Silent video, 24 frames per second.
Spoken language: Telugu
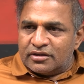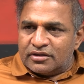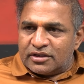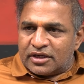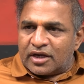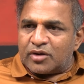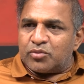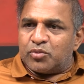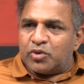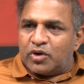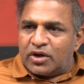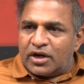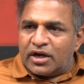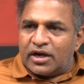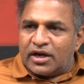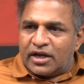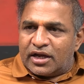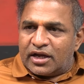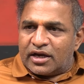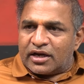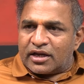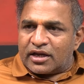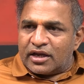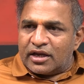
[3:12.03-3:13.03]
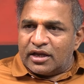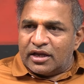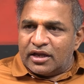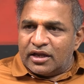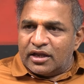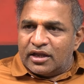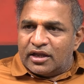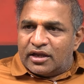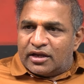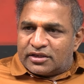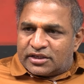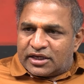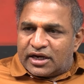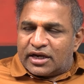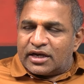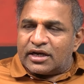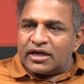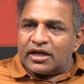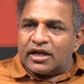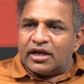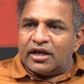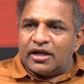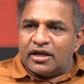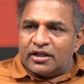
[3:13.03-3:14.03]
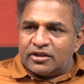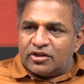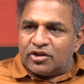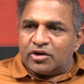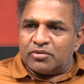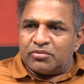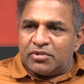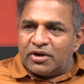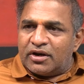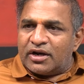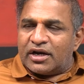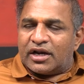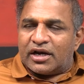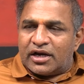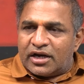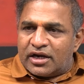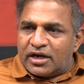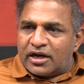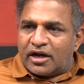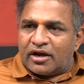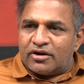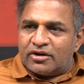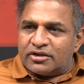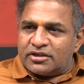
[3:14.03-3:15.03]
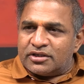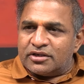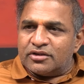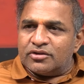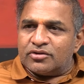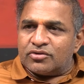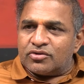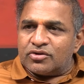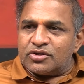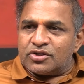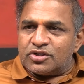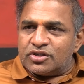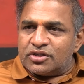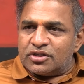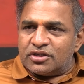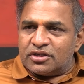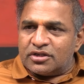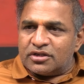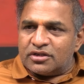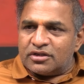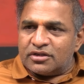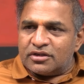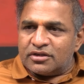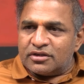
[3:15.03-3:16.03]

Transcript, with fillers: జగన్మోహన్ రెడ్డి గారికి సడన్గా తిరుమల వెళ్ళాలనే ఆలోచన ఎందుకు వచ్చింది